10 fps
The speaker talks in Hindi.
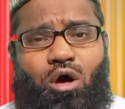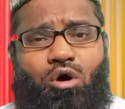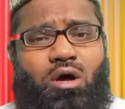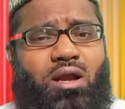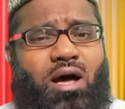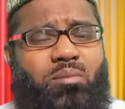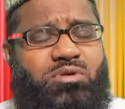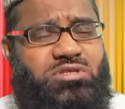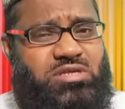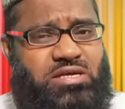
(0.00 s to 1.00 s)
और अगर आप
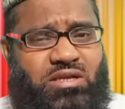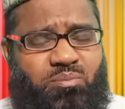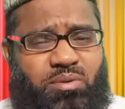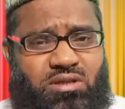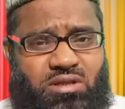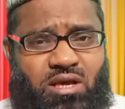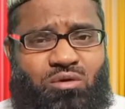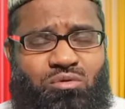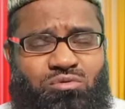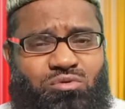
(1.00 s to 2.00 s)
इस चैनल पर नए
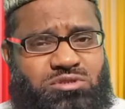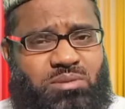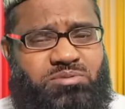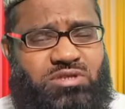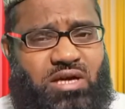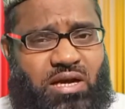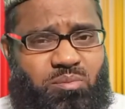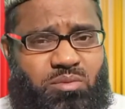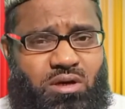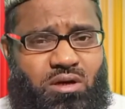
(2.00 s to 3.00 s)
हों तो
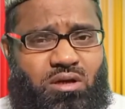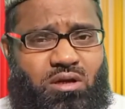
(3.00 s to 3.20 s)
सब्सक्राइब कर लें